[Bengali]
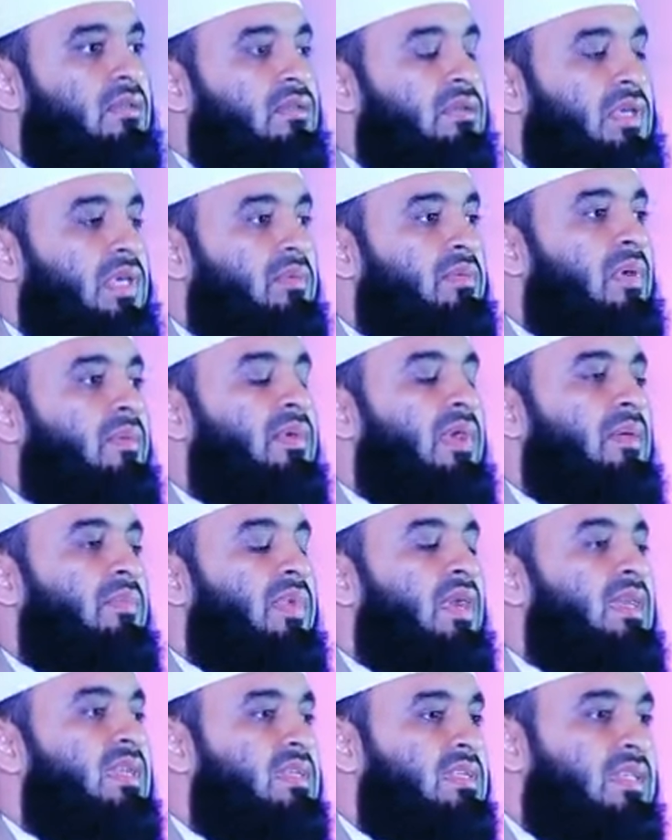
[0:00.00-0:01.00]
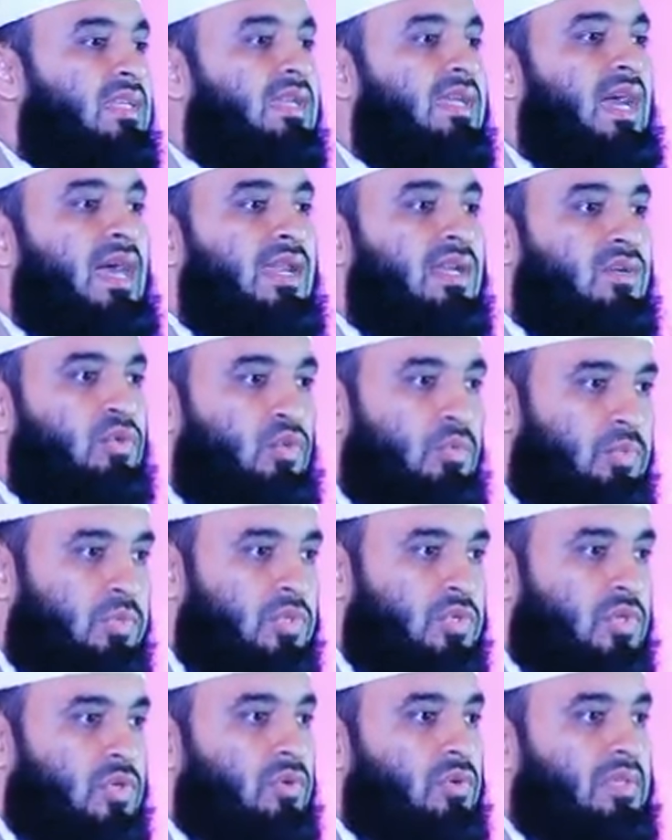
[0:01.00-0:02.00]
তো কিভাবে আমরা নিজেদেরকে আরেকটু
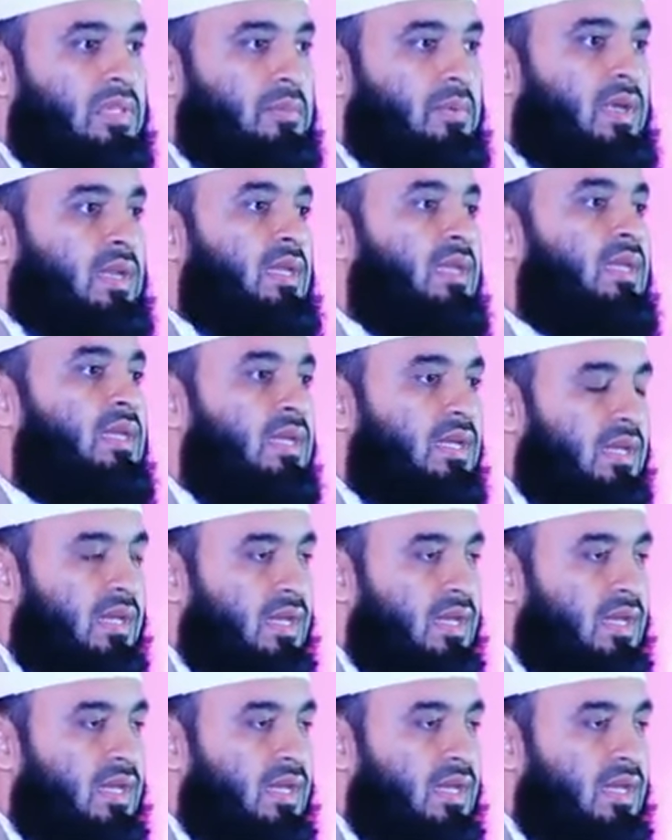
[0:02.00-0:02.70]
পুশ করতে পারি